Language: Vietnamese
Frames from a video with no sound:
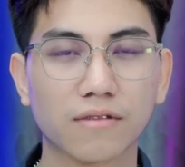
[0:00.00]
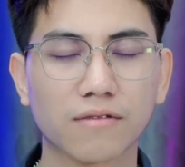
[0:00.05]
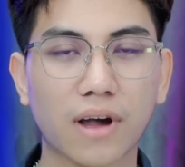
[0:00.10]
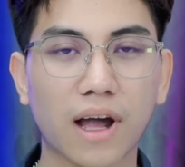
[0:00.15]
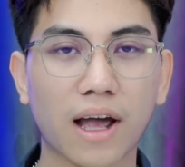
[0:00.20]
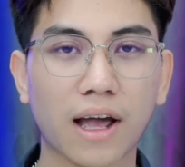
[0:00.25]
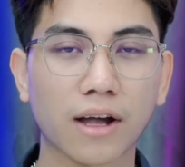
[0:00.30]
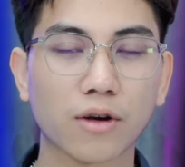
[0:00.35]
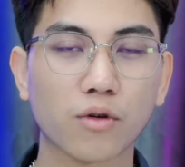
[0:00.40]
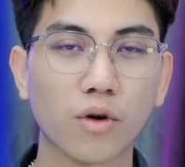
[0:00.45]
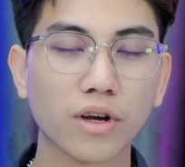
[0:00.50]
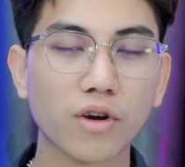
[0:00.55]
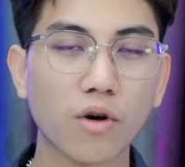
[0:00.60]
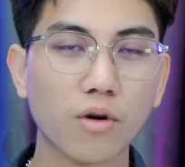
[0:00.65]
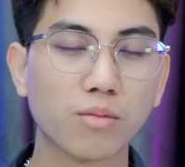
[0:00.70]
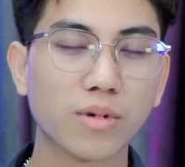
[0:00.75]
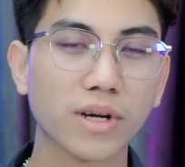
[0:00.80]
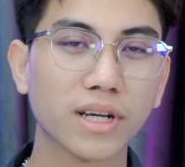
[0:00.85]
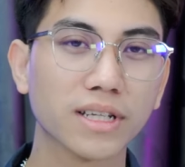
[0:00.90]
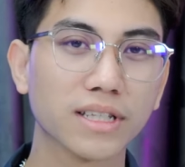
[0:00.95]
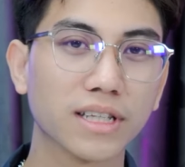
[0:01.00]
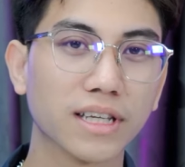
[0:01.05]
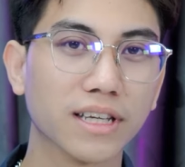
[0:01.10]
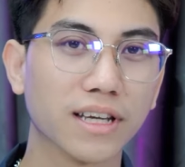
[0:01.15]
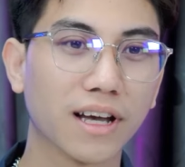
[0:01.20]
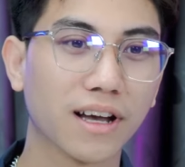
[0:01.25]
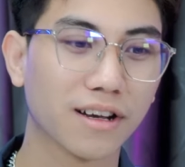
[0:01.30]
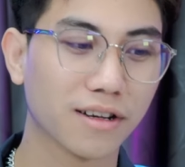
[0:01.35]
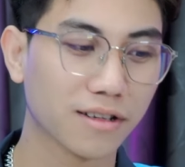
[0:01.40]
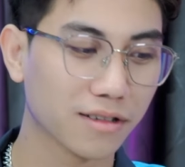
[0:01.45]
Và cuối cùng ấy,
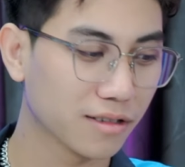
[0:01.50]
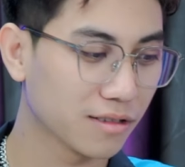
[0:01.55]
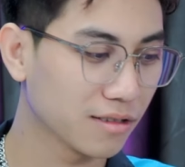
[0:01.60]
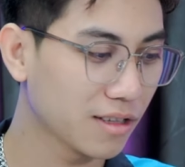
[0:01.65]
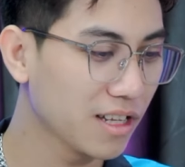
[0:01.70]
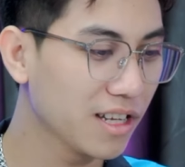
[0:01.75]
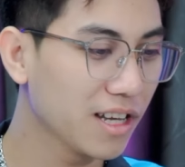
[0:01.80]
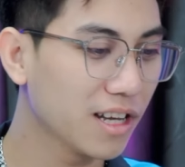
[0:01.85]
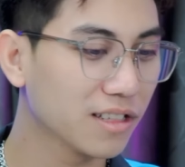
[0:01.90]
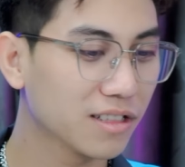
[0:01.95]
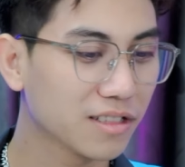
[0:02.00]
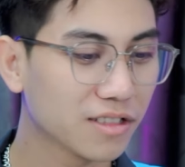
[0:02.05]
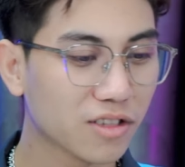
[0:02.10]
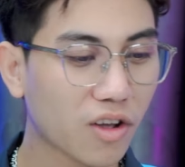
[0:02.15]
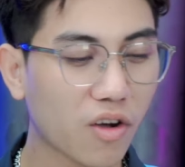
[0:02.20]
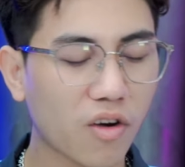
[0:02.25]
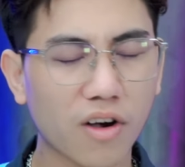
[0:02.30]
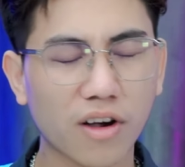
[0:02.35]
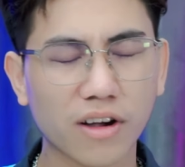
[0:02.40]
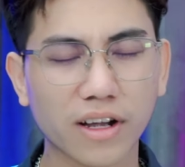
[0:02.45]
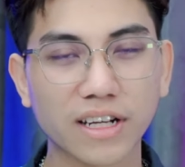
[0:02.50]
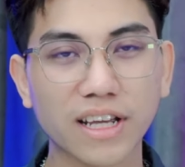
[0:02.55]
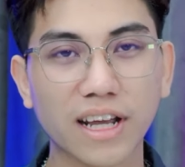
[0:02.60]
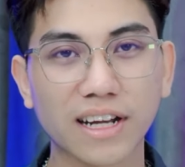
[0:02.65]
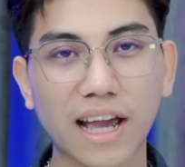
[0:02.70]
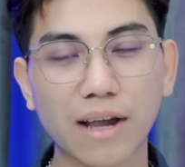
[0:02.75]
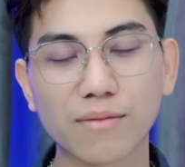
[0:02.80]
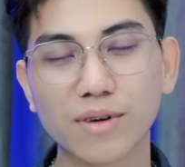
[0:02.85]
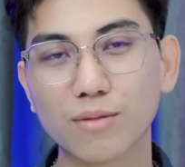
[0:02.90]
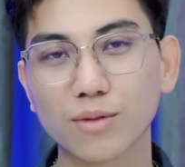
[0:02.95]
thì uh, tất nhiên do cái
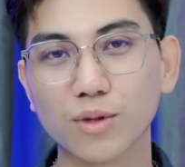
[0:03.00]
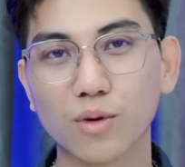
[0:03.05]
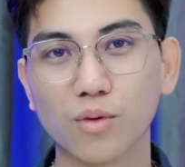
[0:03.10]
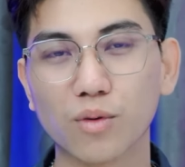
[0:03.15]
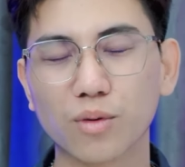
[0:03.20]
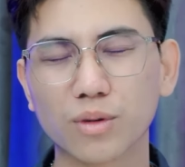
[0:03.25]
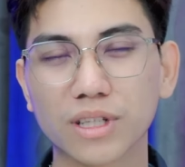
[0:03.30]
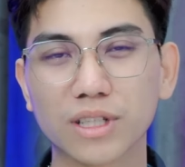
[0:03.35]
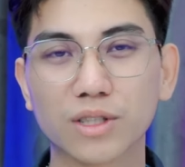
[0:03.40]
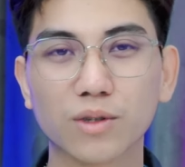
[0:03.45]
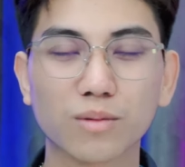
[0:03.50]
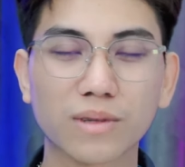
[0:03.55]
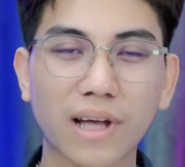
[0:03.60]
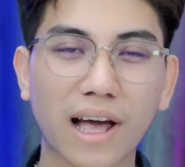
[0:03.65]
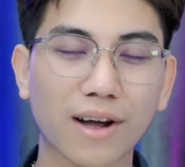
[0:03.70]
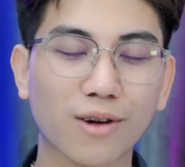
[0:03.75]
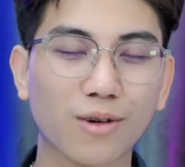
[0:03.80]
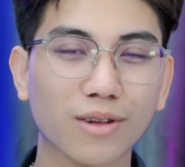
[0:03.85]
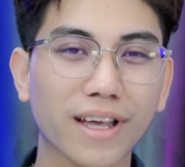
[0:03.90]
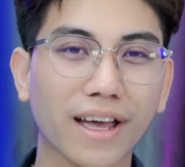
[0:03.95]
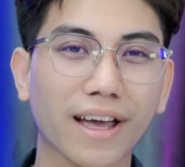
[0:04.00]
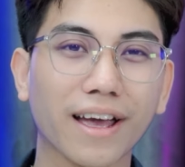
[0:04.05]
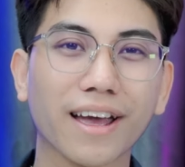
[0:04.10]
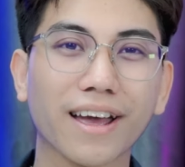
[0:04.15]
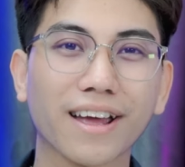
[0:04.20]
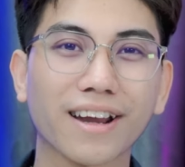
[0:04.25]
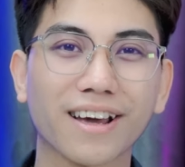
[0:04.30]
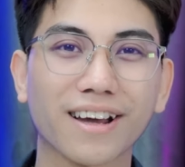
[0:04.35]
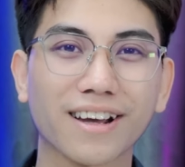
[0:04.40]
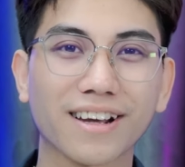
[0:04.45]
điện áp không đủ thì chúng ta có
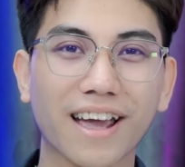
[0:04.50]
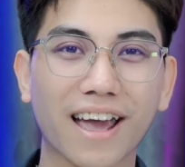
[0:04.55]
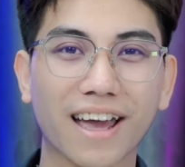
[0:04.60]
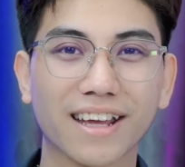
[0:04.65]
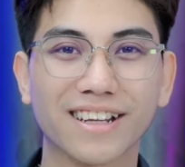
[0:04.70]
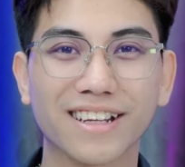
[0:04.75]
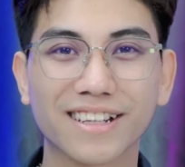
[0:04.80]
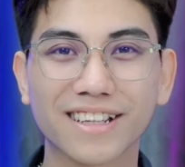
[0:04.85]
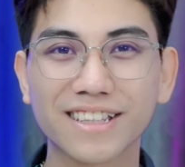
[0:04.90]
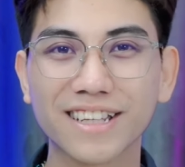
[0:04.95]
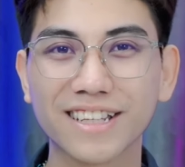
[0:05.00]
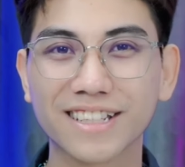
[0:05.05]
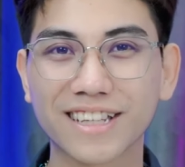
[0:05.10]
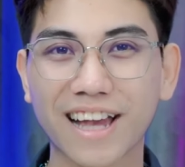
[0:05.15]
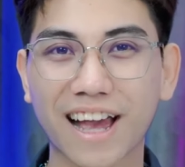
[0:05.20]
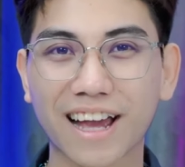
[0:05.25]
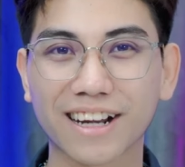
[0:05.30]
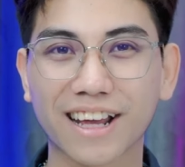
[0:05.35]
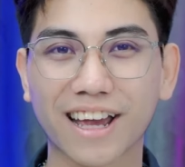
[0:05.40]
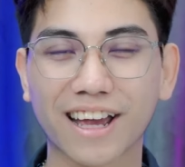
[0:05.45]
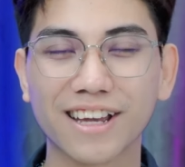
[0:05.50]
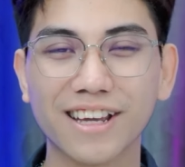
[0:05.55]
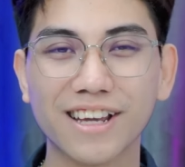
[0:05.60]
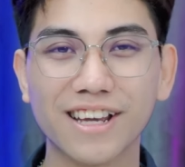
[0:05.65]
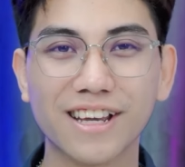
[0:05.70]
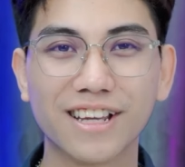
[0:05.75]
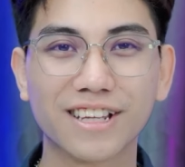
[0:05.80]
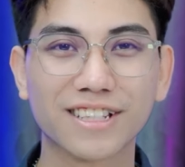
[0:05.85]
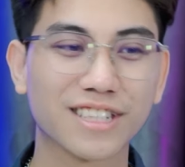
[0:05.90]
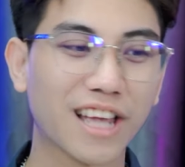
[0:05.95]
thể kể đến cái tình trạng là
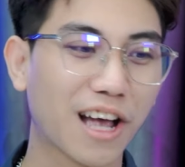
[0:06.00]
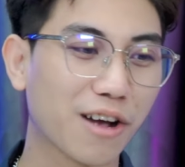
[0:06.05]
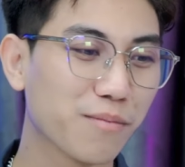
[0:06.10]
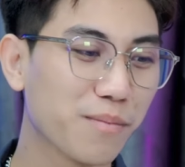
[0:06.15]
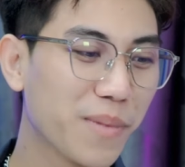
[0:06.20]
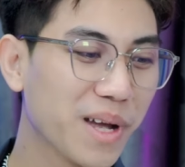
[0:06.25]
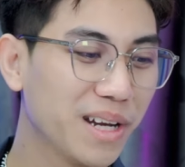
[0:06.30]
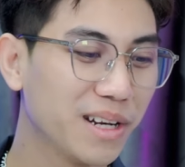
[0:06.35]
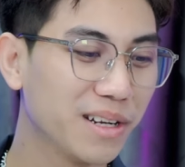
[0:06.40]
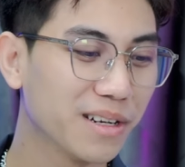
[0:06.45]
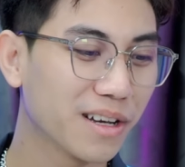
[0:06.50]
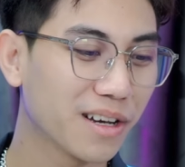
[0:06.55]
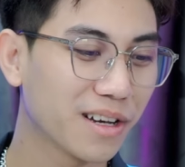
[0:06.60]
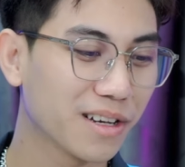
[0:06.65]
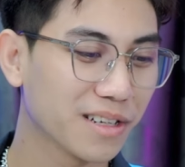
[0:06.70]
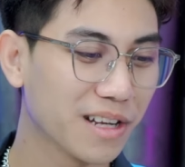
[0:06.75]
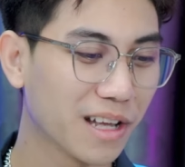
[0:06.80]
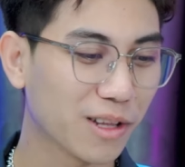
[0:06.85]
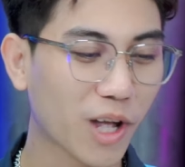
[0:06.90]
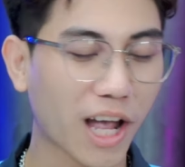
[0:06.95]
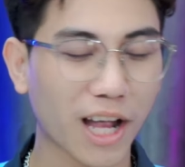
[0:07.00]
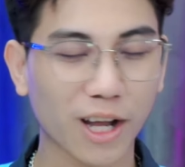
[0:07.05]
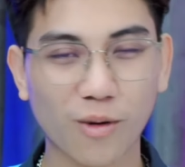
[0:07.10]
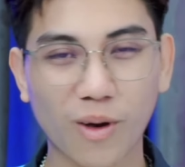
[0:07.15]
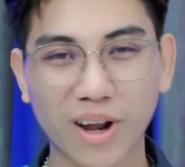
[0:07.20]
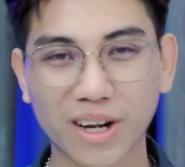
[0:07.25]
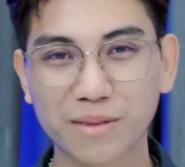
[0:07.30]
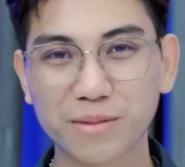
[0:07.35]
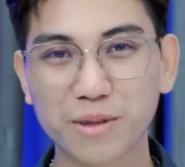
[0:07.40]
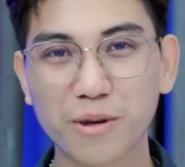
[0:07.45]
sạc pin uh, điện thoại
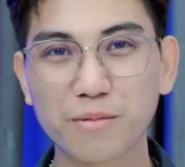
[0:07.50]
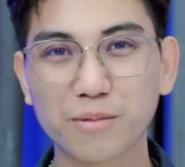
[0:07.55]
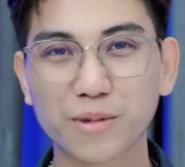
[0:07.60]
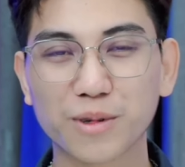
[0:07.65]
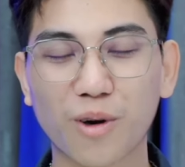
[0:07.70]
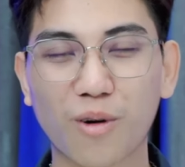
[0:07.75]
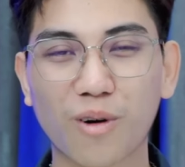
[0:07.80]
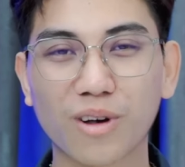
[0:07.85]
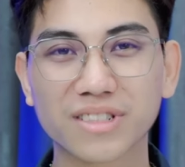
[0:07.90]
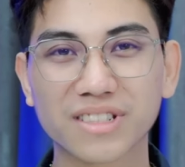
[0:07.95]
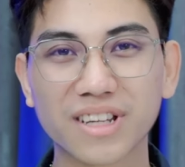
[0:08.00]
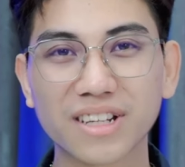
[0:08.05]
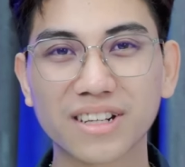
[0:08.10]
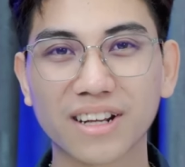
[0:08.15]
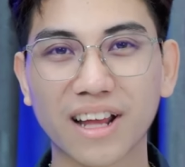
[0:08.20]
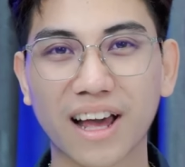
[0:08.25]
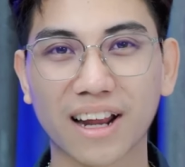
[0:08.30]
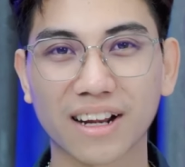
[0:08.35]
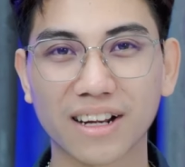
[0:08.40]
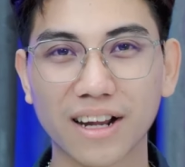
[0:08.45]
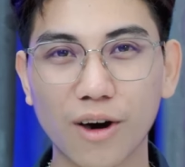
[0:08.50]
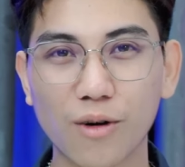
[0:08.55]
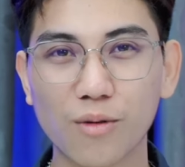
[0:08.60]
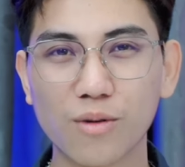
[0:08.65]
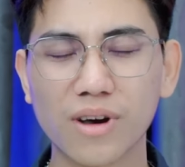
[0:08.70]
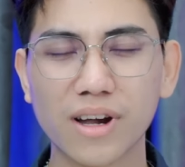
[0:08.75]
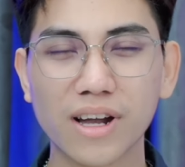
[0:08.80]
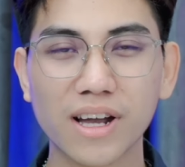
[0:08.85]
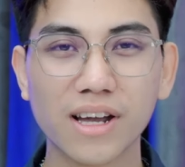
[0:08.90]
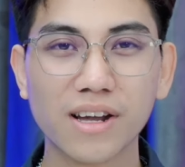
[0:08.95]
qua laptop nó rất là
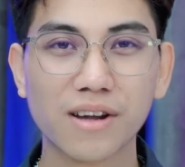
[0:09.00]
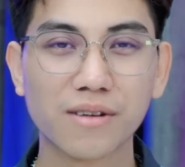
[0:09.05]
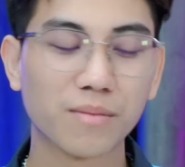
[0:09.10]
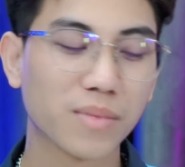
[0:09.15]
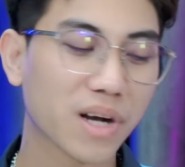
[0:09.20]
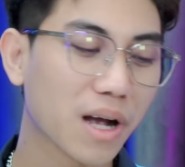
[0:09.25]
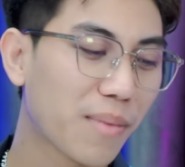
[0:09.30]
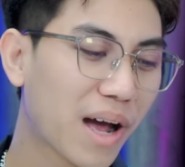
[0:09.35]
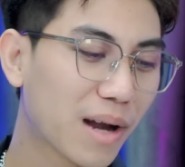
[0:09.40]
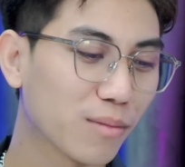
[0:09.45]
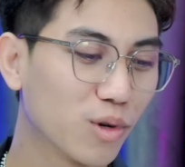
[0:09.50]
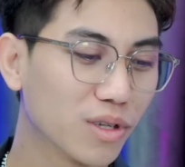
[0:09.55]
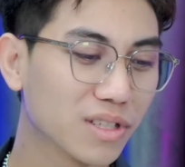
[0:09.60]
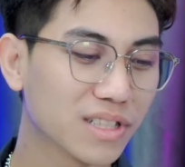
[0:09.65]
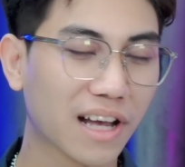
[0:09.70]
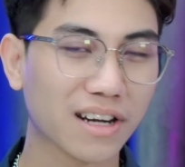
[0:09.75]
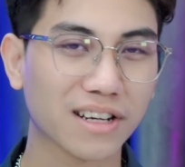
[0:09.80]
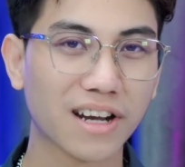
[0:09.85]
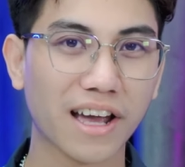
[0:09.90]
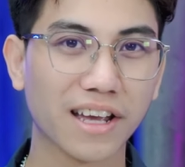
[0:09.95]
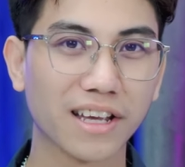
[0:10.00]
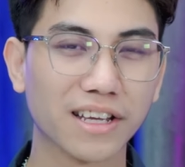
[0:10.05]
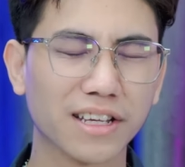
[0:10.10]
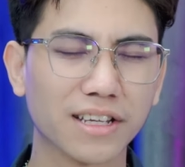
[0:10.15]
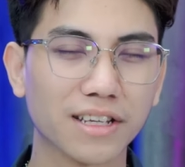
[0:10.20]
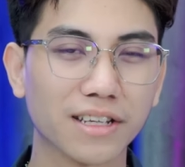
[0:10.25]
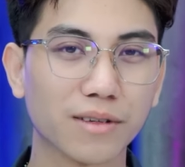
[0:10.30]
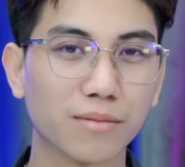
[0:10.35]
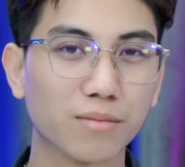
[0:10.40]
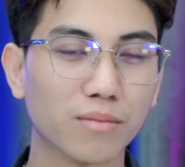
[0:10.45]
lâu. Các bạn muốn sạc
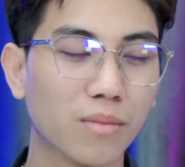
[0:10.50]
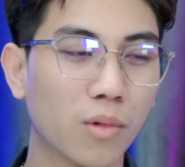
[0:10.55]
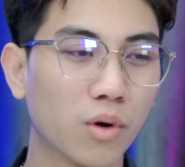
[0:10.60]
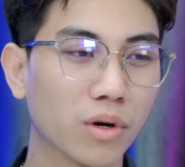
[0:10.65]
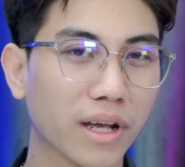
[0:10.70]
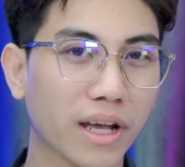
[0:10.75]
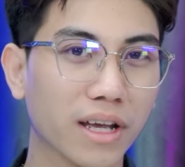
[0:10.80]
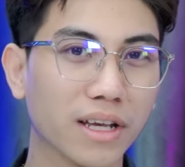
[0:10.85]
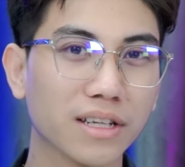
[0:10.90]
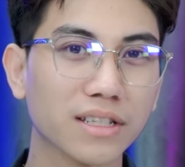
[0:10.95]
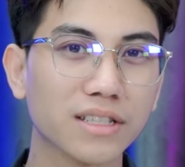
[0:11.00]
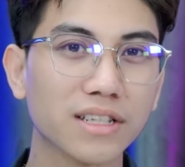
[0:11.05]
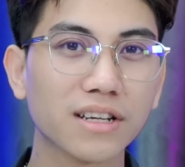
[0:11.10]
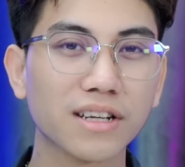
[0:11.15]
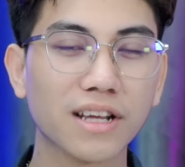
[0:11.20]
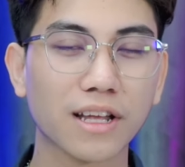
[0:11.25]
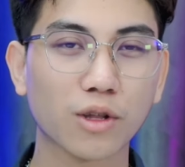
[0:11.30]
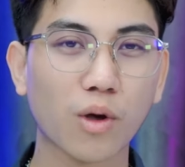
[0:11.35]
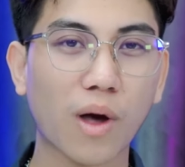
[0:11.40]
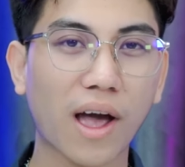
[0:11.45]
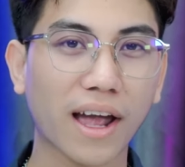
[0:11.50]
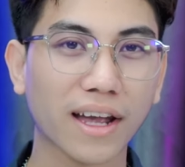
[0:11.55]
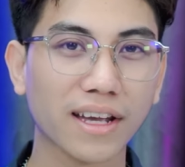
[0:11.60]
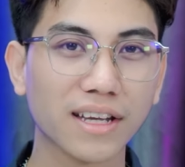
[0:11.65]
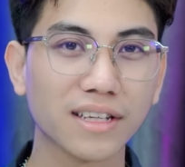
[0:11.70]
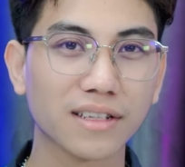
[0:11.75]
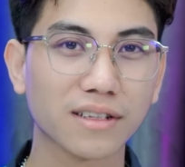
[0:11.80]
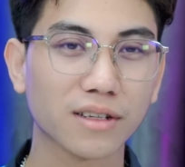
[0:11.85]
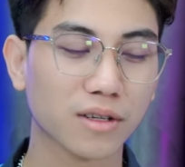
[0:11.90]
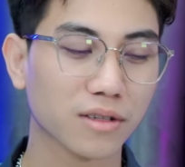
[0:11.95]
đầy một cái chiếc điện thoại
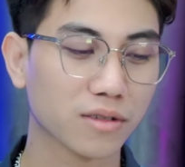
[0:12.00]
ấy,